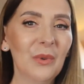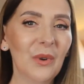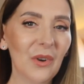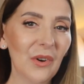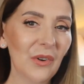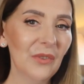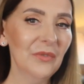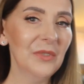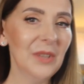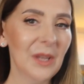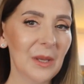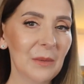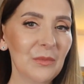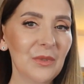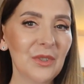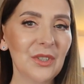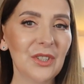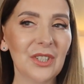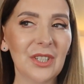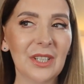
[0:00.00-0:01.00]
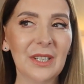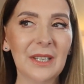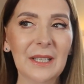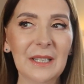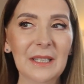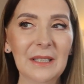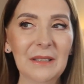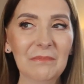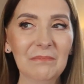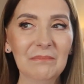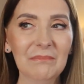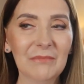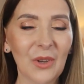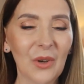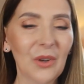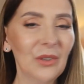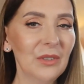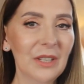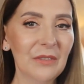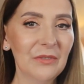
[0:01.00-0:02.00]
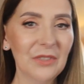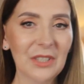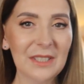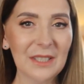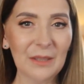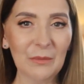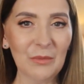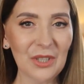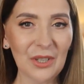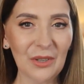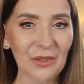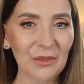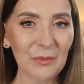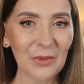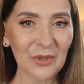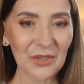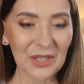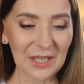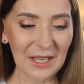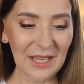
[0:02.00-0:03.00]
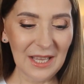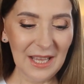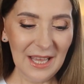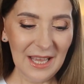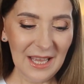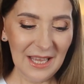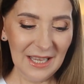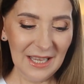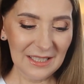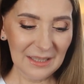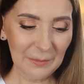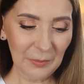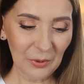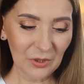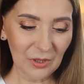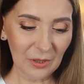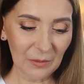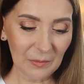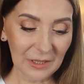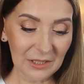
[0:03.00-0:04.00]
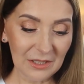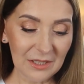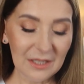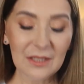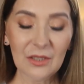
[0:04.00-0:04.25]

bo wiem, że no, nie wszystkim się on może spodobać.